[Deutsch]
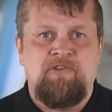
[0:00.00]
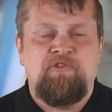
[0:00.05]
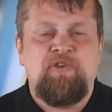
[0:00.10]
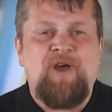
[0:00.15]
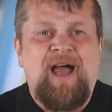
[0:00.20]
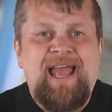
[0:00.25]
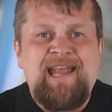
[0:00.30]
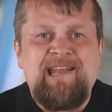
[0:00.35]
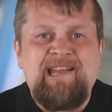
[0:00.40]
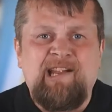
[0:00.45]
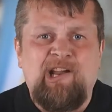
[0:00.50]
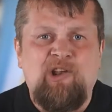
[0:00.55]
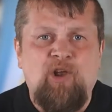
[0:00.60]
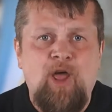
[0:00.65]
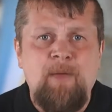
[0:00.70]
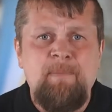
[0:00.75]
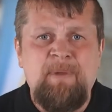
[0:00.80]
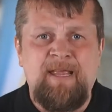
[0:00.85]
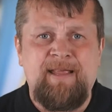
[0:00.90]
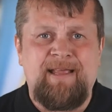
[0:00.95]
Für einen
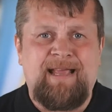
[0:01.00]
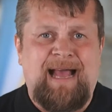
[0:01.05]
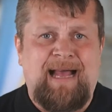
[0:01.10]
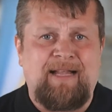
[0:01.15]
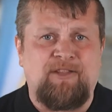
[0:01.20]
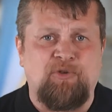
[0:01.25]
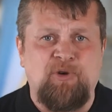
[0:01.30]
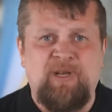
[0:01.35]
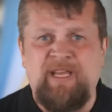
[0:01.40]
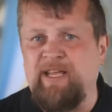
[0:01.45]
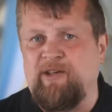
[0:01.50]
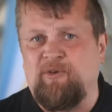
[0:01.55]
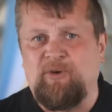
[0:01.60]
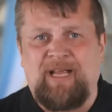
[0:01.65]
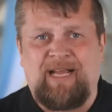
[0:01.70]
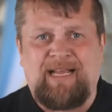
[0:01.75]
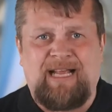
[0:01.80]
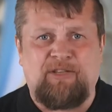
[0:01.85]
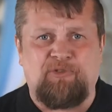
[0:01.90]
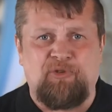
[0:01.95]
gläubigen Katholik
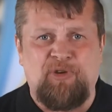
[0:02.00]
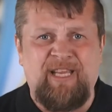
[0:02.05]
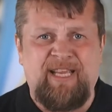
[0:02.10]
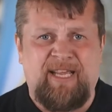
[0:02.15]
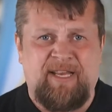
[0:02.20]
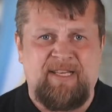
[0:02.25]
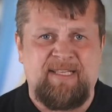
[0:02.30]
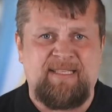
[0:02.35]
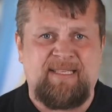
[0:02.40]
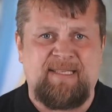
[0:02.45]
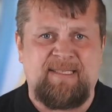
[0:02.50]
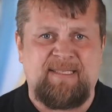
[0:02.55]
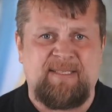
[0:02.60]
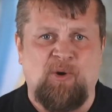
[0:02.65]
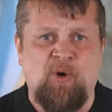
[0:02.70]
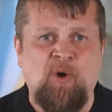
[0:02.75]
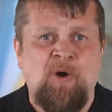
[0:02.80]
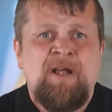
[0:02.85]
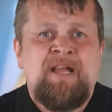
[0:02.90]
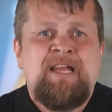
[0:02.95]
oder Katholikin ist es
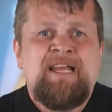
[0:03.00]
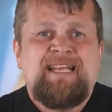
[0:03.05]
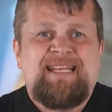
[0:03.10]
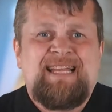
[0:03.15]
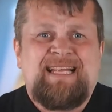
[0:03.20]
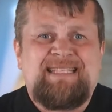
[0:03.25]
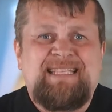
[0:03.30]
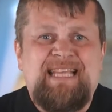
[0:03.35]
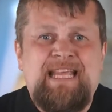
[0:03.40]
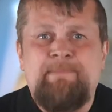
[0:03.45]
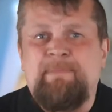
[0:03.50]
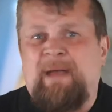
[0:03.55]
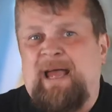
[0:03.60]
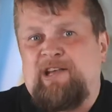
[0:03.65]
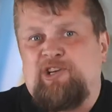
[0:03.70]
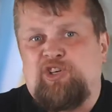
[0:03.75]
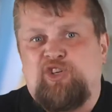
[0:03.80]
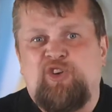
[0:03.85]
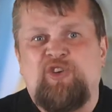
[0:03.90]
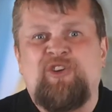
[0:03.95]
so, dass ihm
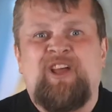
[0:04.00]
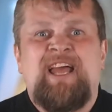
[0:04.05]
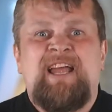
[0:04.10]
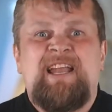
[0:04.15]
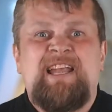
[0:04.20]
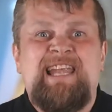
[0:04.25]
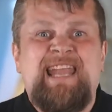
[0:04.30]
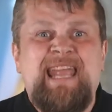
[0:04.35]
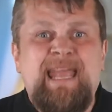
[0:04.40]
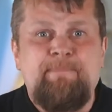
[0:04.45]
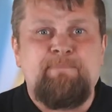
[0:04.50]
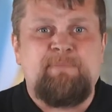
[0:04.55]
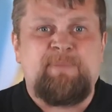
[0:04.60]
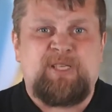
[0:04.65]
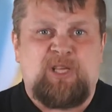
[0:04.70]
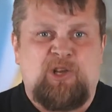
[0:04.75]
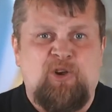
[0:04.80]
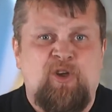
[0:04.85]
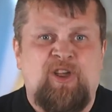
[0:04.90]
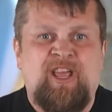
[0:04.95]
ein Stück
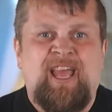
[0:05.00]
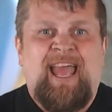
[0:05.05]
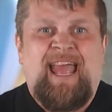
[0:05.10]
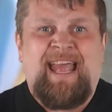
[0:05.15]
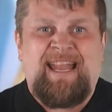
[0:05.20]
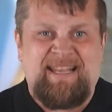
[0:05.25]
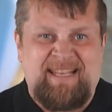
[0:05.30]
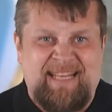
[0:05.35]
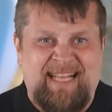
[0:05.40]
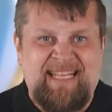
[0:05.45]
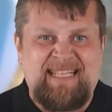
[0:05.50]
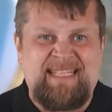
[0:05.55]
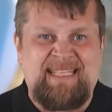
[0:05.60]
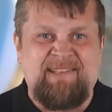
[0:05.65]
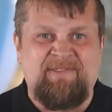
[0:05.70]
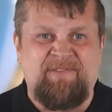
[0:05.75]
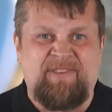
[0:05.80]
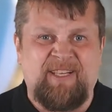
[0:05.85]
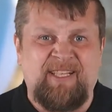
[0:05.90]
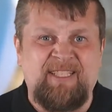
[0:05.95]
Lebensglück
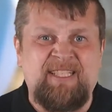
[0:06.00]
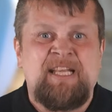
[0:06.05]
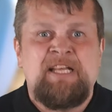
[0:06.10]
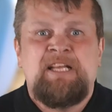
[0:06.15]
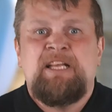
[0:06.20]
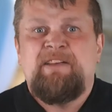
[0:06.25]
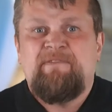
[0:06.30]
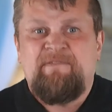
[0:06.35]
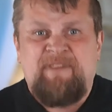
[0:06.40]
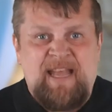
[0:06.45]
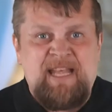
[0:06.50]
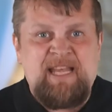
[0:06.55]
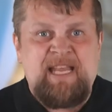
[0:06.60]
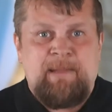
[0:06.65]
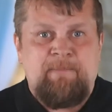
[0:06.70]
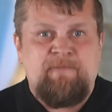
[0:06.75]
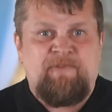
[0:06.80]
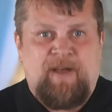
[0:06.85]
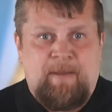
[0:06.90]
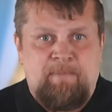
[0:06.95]
entrissen wird, wenn
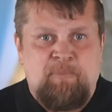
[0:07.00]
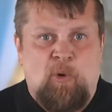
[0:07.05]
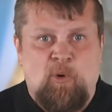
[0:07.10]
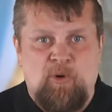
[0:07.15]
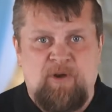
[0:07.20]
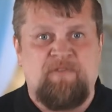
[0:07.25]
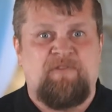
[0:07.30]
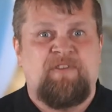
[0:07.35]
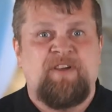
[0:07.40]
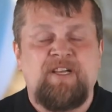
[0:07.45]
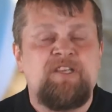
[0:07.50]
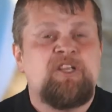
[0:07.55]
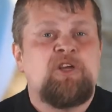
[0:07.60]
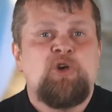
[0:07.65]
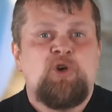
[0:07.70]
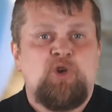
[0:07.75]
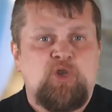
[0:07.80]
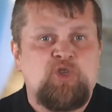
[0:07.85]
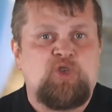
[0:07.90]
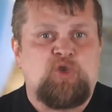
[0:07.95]
ihm verboten wird,
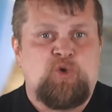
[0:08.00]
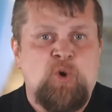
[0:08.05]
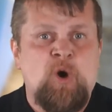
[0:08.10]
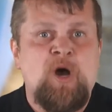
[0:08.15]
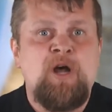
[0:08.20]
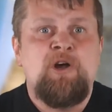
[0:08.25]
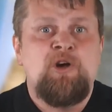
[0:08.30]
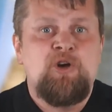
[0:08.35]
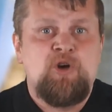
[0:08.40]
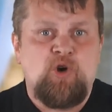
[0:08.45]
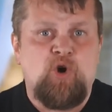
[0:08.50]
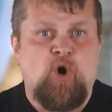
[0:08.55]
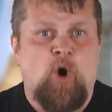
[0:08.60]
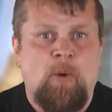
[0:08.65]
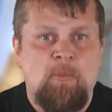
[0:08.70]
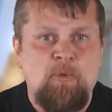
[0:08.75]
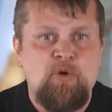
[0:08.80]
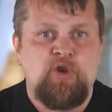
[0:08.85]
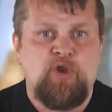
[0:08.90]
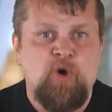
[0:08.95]
zur
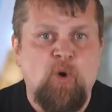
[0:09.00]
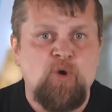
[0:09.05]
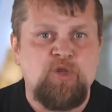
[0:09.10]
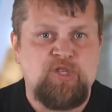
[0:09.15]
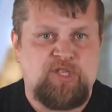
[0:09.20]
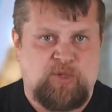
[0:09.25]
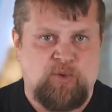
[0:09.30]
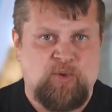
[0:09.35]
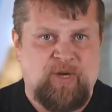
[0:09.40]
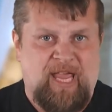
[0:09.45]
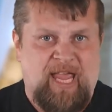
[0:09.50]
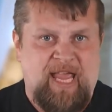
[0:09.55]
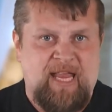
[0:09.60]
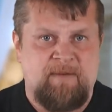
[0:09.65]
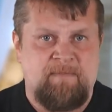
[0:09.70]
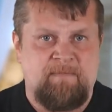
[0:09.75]
Kommunion zu gehen.